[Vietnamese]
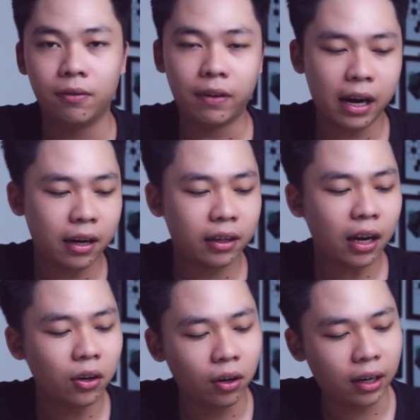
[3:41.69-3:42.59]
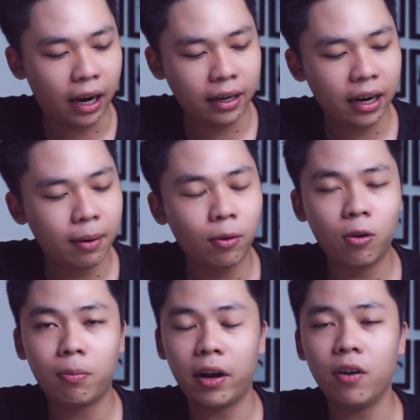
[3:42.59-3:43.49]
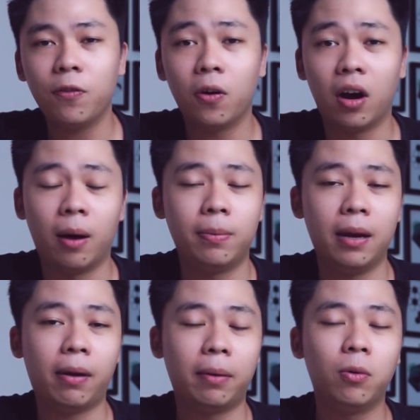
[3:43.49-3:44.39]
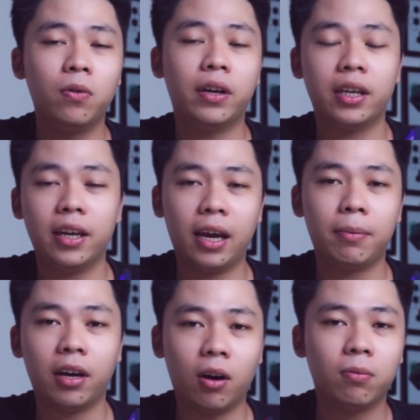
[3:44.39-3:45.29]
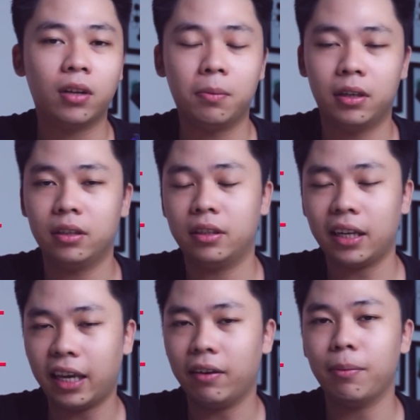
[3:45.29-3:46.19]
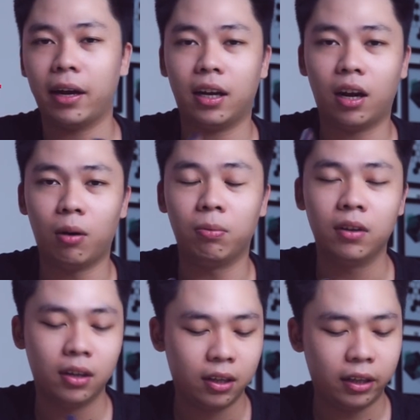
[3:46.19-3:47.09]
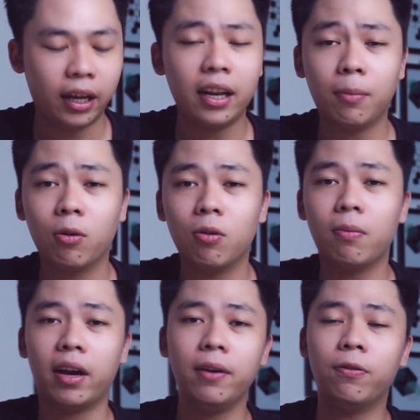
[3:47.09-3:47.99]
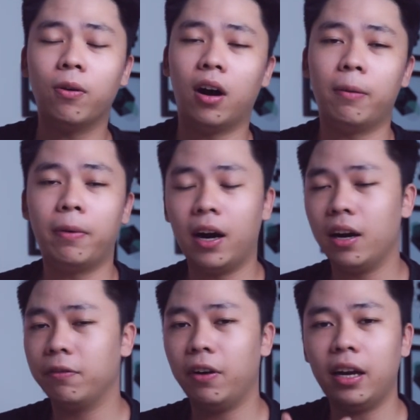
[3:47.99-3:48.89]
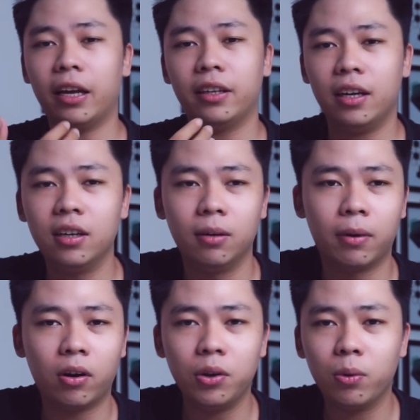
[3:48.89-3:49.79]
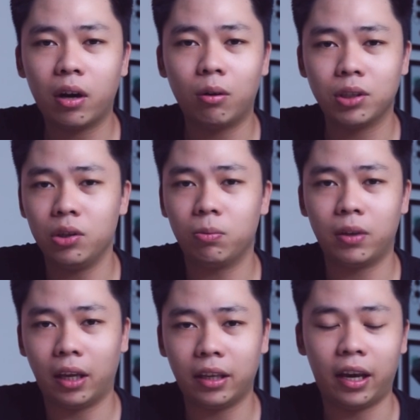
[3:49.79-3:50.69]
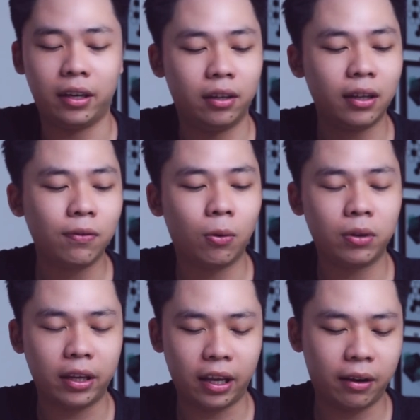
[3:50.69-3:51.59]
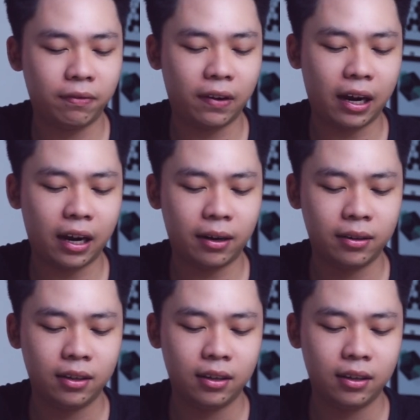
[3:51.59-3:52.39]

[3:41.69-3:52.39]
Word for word: Và kết luận lại, đây là một con máy có phù hợp để bạn mua về chơi game hay không thì mình chắc chắn với bạn là không. Thì đây là một con máy phù hợp hơn với lại những người mà có nhu cầu sử dụng nhẹ nhàng, những tác vụ nhẹ nhàng. Và